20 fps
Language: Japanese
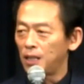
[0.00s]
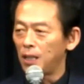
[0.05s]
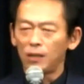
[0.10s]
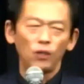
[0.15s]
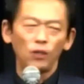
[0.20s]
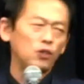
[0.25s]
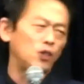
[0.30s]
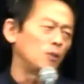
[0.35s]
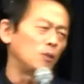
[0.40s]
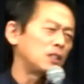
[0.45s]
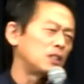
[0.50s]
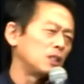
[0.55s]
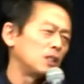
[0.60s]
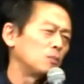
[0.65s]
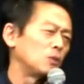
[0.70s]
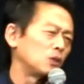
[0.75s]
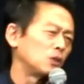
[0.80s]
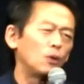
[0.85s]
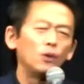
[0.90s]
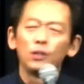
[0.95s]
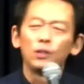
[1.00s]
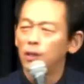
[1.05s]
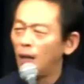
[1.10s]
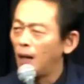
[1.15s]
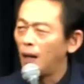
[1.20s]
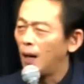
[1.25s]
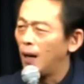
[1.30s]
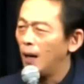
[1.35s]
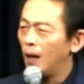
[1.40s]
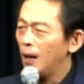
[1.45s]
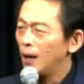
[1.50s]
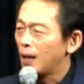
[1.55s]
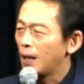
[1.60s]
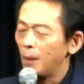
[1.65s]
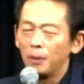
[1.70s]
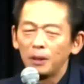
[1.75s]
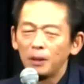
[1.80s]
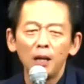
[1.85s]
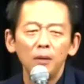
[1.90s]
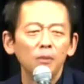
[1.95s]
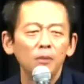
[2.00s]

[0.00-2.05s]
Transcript: 事です。吉村知事もすごいですね。頑張ってあ